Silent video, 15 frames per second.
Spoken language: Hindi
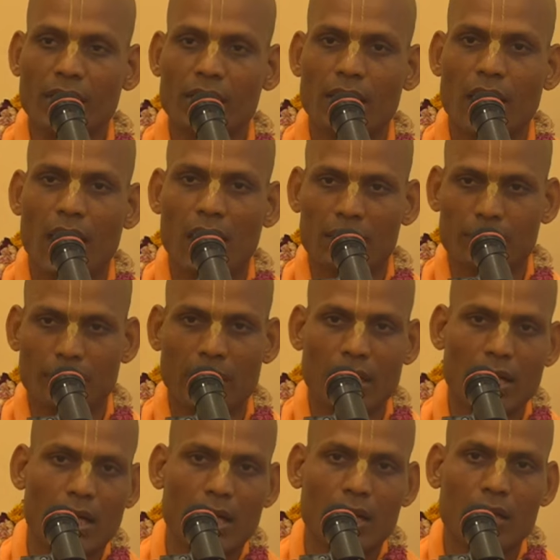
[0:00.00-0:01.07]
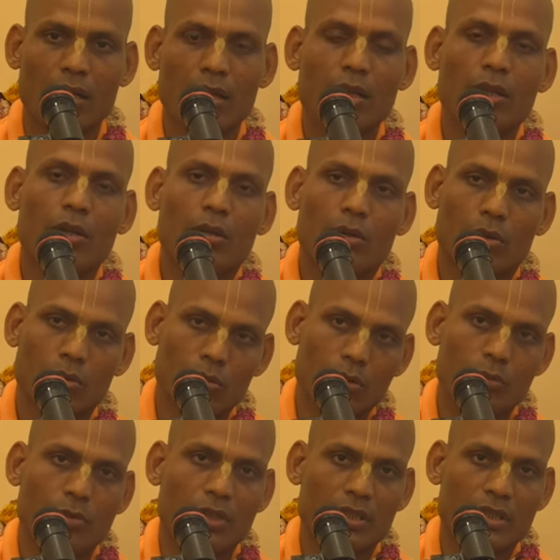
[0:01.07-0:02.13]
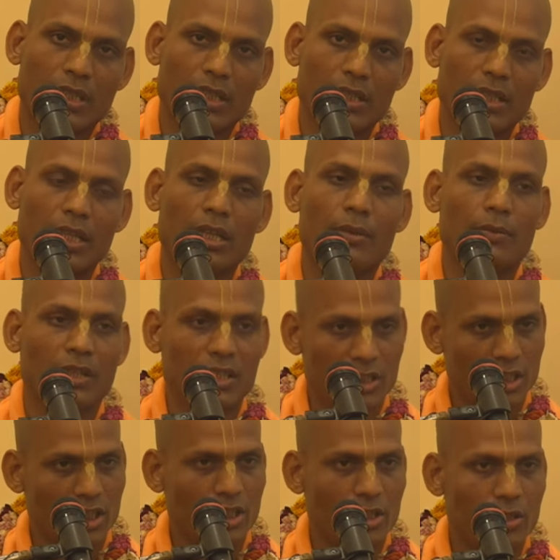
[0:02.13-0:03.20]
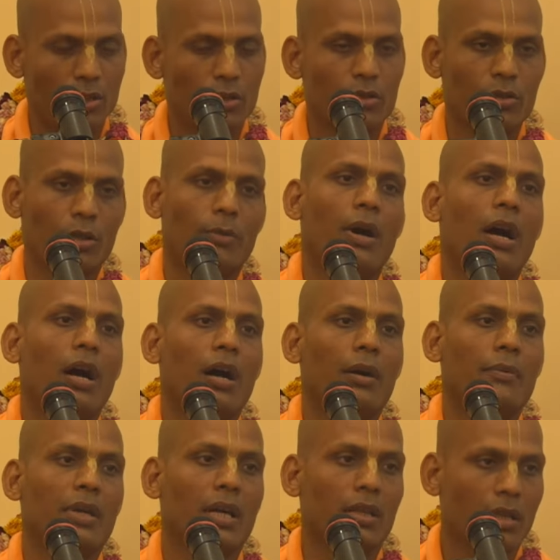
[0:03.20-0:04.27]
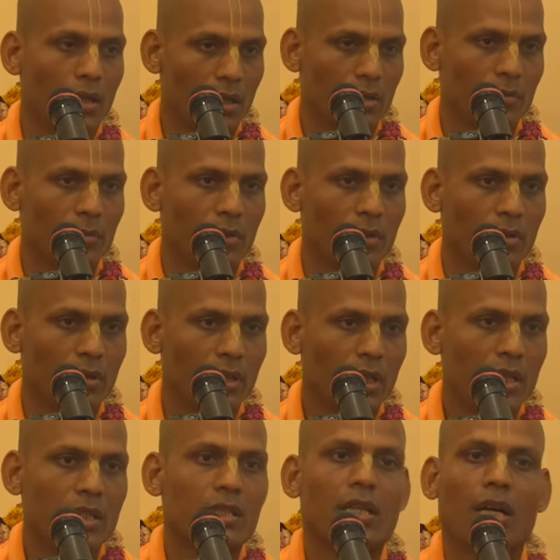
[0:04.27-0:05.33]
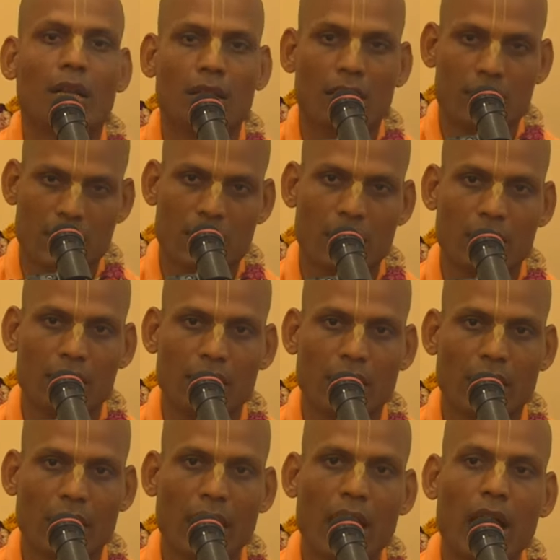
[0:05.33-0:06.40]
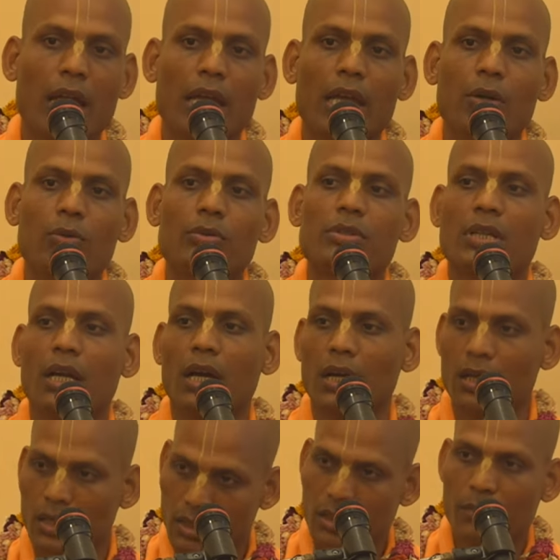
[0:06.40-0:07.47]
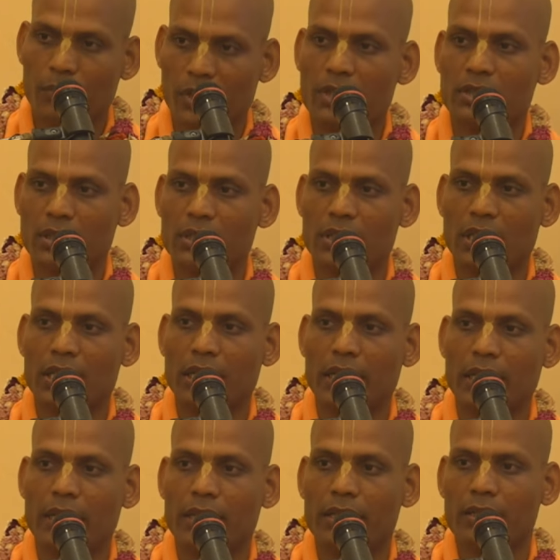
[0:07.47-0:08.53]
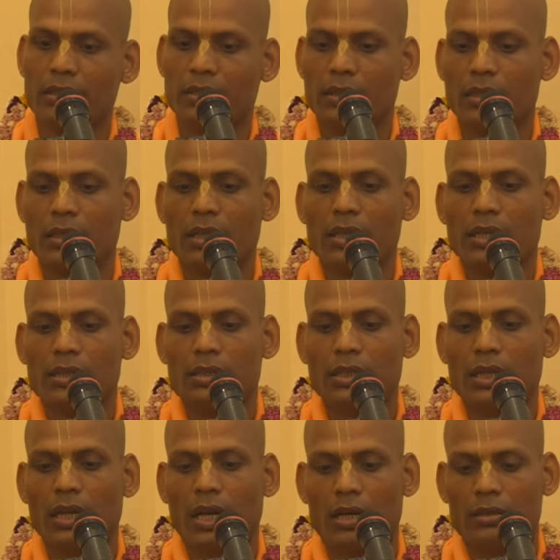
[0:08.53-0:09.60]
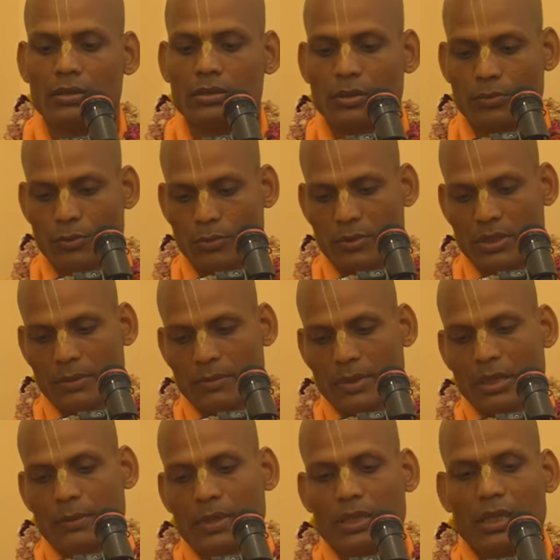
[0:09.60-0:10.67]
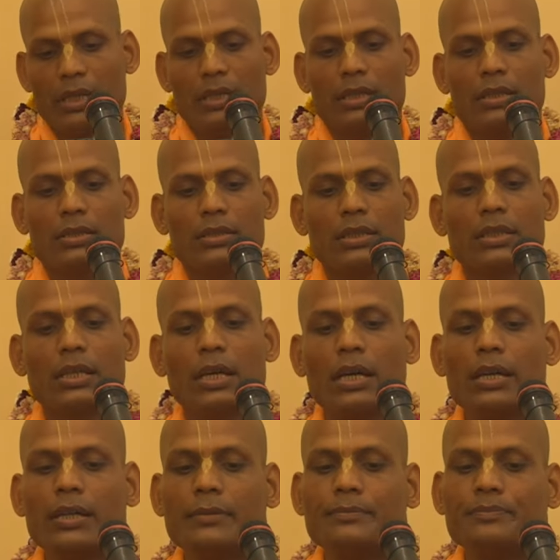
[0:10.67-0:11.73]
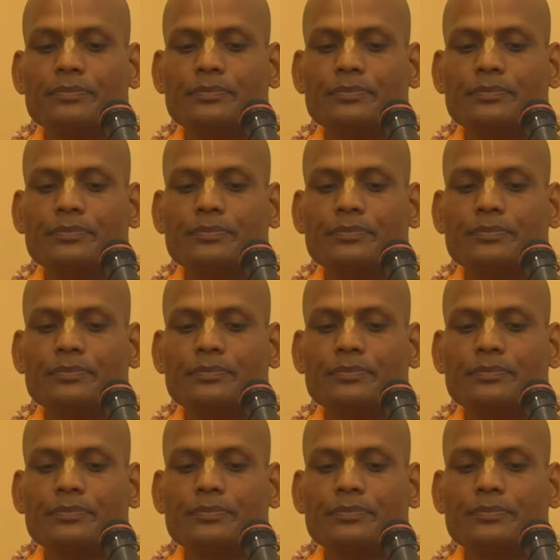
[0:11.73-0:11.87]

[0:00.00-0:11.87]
ये आत्मा का गुण बोल सकते हैं वैशिष्ट स्वभाव या धर्म इसका लक्षण क्या है उसका वर्णन कर रहे हैं ये पूरे पहले बताए ना ये क्या है